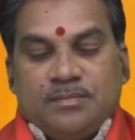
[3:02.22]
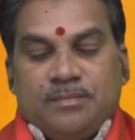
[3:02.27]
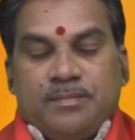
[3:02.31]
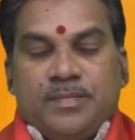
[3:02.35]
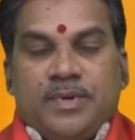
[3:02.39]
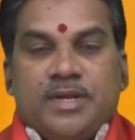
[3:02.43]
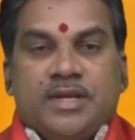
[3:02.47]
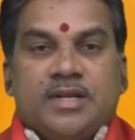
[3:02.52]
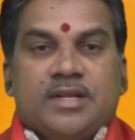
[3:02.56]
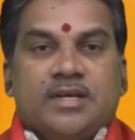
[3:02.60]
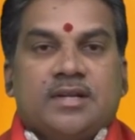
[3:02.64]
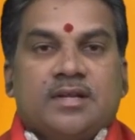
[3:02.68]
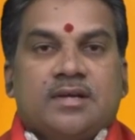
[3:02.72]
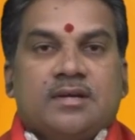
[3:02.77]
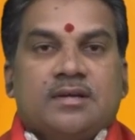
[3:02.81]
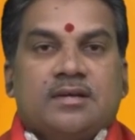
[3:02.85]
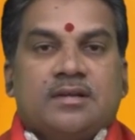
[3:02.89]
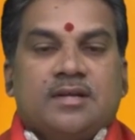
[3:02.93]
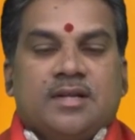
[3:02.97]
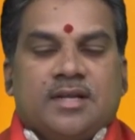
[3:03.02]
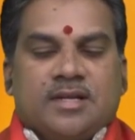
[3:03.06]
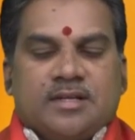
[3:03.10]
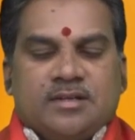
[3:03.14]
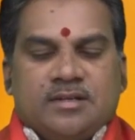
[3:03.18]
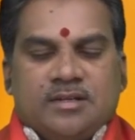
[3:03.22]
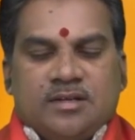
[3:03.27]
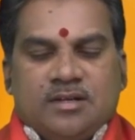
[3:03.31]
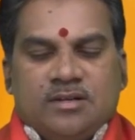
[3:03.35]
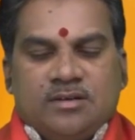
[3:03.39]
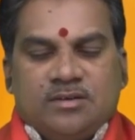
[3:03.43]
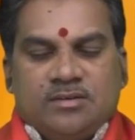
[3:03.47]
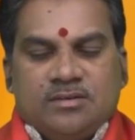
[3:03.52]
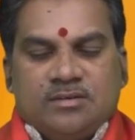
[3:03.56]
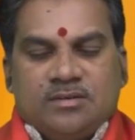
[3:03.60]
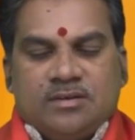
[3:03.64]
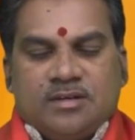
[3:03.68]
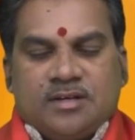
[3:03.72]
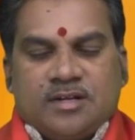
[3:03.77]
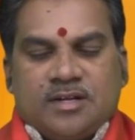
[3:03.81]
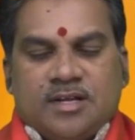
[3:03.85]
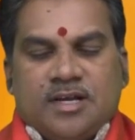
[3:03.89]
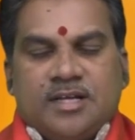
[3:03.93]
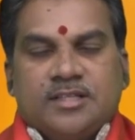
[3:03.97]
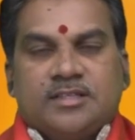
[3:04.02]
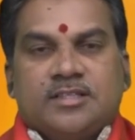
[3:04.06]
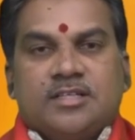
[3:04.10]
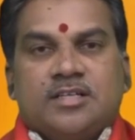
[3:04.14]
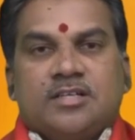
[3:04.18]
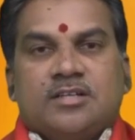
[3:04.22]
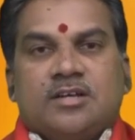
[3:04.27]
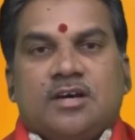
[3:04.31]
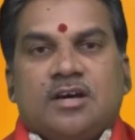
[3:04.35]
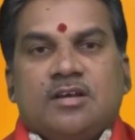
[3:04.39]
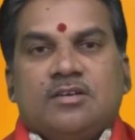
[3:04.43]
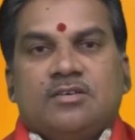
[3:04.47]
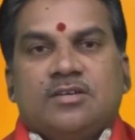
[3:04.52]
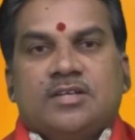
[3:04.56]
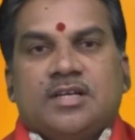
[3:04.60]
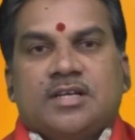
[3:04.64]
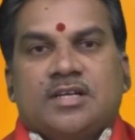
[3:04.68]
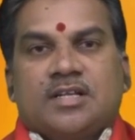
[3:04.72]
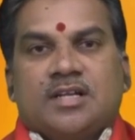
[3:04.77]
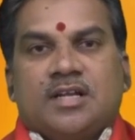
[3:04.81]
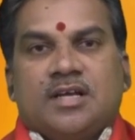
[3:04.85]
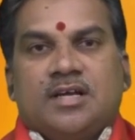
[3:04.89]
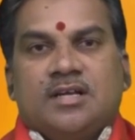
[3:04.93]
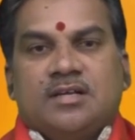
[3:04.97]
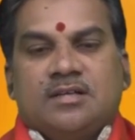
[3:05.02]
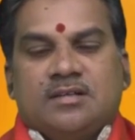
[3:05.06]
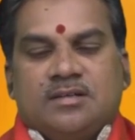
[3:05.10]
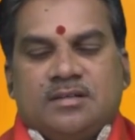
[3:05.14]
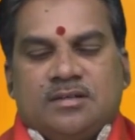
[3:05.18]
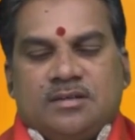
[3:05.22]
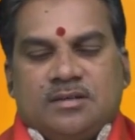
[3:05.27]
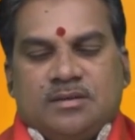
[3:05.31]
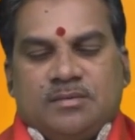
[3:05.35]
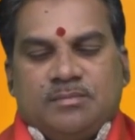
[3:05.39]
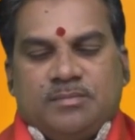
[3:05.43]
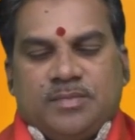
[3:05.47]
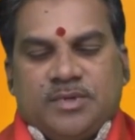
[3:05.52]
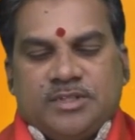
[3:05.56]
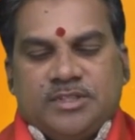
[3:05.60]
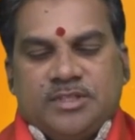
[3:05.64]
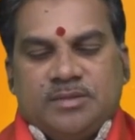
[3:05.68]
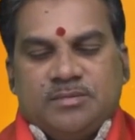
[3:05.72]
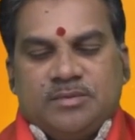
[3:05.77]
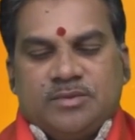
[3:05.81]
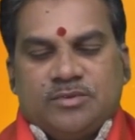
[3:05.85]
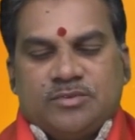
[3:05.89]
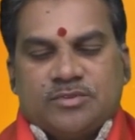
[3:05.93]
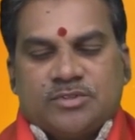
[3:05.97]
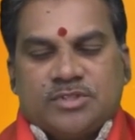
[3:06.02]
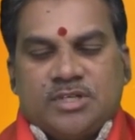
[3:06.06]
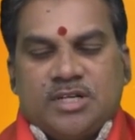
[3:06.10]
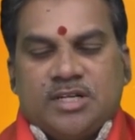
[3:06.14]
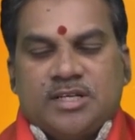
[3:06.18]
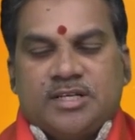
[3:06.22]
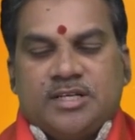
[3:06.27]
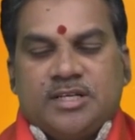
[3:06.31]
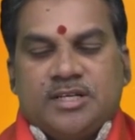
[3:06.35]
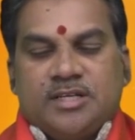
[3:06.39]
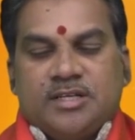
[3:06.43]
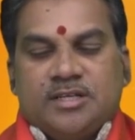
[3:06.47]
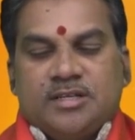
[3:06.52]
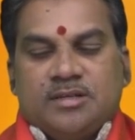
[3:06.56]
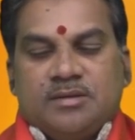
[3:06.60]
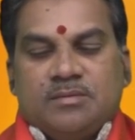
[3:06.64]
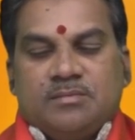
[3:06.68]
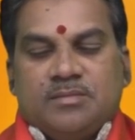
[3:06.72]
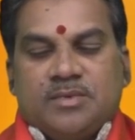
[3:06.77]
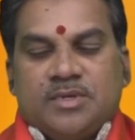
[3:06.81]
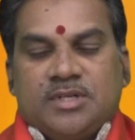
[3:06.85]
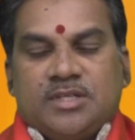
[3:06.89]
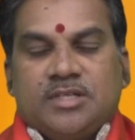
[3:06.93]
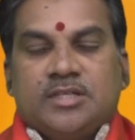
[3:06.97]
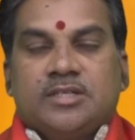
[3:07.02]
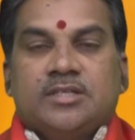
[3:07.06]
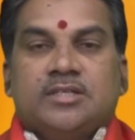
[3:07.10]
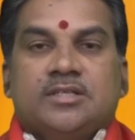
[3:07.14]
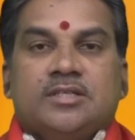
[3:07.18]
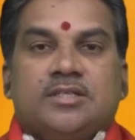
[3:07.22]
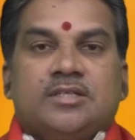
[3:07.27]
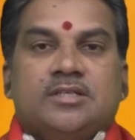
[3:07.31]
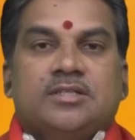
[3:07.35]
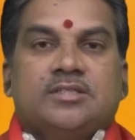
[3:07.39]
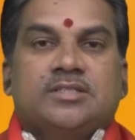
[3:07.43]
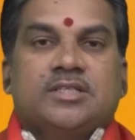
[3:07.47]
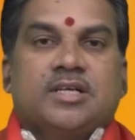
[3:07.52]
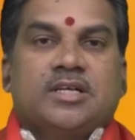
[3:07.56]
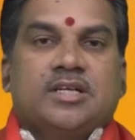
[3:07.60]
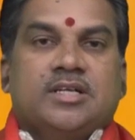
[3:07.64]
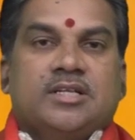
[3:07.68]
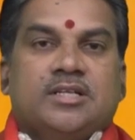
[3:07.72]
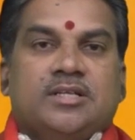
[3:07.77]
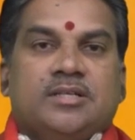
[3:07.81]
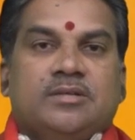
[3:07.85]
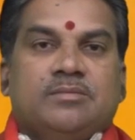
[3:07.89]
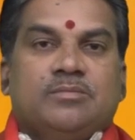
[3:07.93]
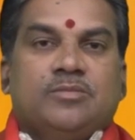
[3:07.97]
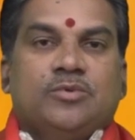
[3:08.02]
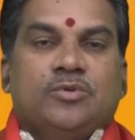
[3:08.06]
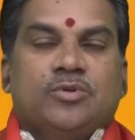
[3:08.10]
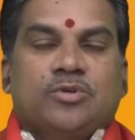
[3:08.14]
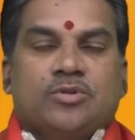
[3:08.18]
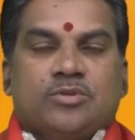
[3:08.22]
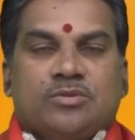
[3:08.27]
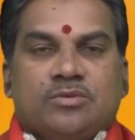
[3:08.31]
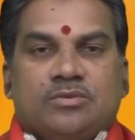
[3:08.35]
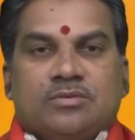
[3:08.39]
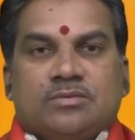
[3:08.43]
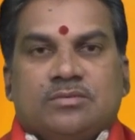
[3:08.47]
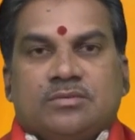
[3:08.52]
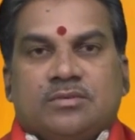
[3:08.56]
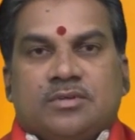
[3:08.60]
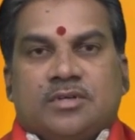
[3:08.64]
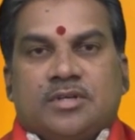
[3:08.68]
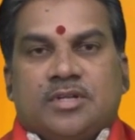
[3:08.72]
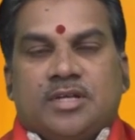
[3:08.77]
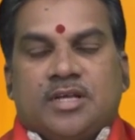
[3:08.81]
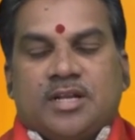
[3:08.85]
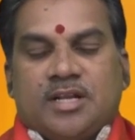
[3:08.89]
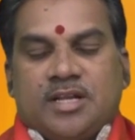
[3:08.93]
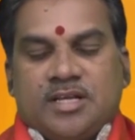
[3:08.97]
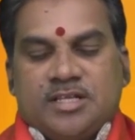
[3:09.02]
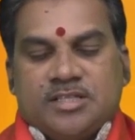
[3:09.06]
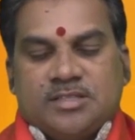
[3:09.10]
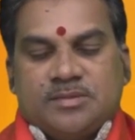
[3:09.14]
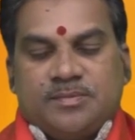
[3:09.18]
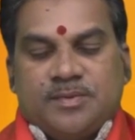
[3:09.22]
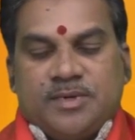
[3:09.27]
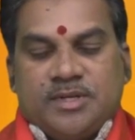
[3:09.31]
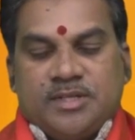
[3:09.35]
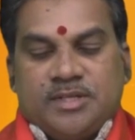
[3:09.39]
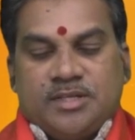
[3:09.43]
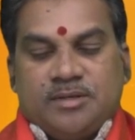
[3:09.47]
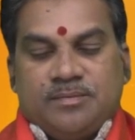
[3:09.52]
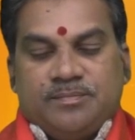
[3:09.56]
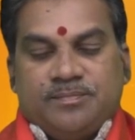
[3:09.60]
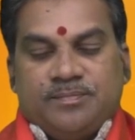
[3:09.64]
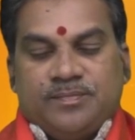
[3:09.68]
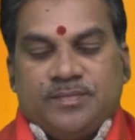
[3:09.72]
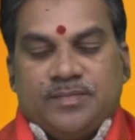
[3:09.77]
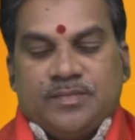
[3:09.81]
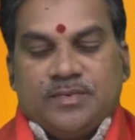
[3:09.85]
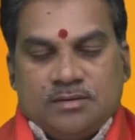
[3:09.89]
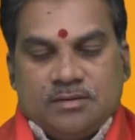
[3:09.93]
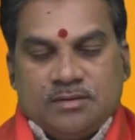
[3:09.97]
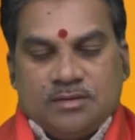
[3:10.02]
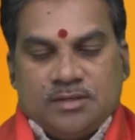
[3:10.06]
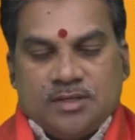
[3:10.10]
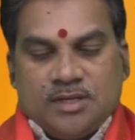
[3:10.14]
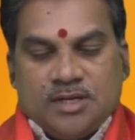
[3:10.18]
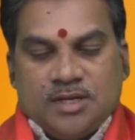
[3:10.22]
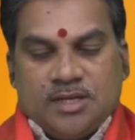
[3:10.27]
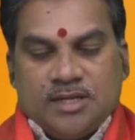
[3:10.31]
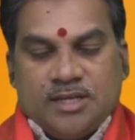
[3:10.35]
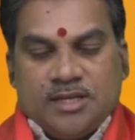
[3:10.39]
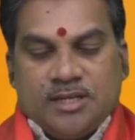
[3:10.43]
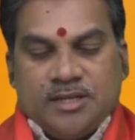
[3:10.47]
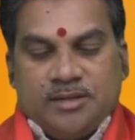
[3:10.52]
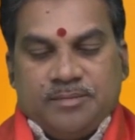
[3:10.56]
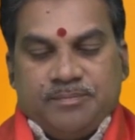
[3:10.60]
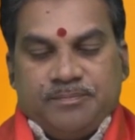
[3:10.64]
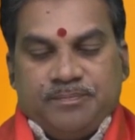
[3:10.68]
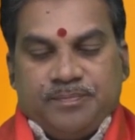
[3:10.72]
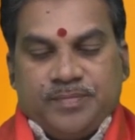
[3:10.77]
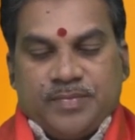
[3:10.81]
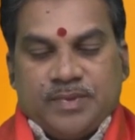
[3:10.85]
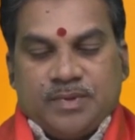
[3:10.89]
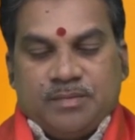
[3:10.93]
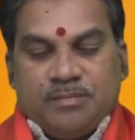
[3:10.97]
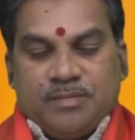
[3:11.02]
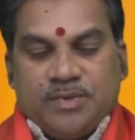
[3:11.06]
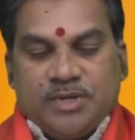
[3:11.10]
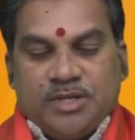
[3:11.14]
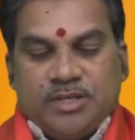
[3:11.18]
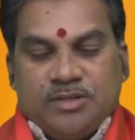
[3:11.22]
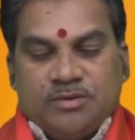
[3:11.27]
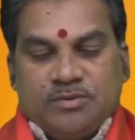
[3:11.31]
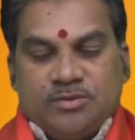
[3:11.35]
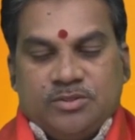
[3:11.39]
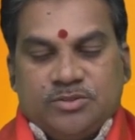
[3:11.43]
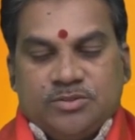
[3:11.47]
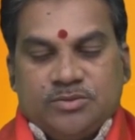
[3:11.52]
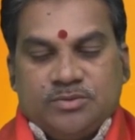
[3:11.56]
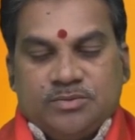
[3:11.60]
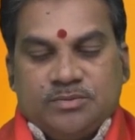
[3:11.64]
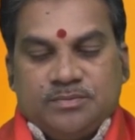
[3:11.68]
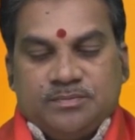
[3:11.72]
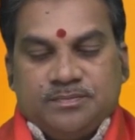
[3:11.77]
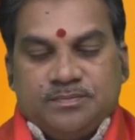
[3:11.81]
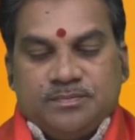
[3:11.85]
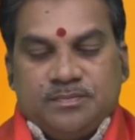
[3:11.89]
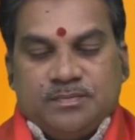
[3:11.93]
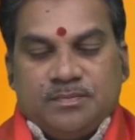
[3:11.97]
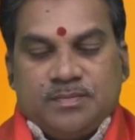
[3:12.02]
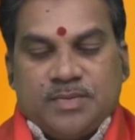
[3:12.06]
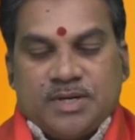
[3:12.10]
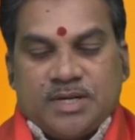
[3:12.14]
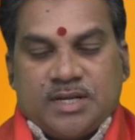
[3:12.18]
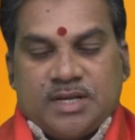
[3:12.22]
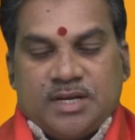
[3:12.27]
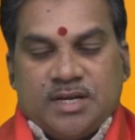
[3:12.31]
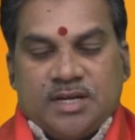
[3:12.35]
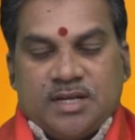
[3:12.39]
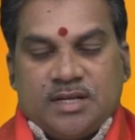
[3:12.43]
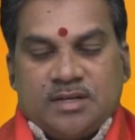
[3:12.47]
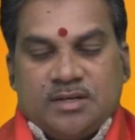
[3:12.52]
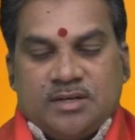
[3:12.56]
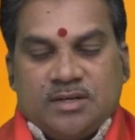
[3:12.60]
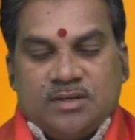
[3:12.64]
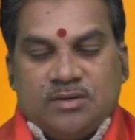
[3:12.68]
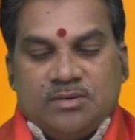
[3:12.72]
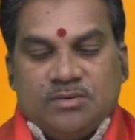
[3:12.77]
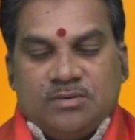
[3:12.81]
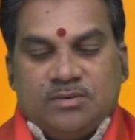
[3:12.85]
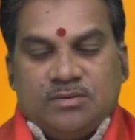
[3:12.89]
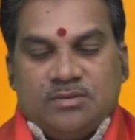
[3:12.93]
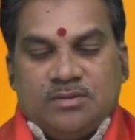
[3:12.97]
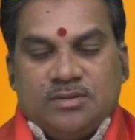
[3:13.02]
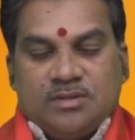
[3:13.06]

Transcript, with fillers: మేనర లగ్నంలో రాత్రి నాలుగు గంటల పద్దెనిమిది నిమిషాలకి మరి చక్కటి ముహూర్తం నిర్ణయించబడింది అలాగే మరి ఈరోజు మకర లగ్నంలో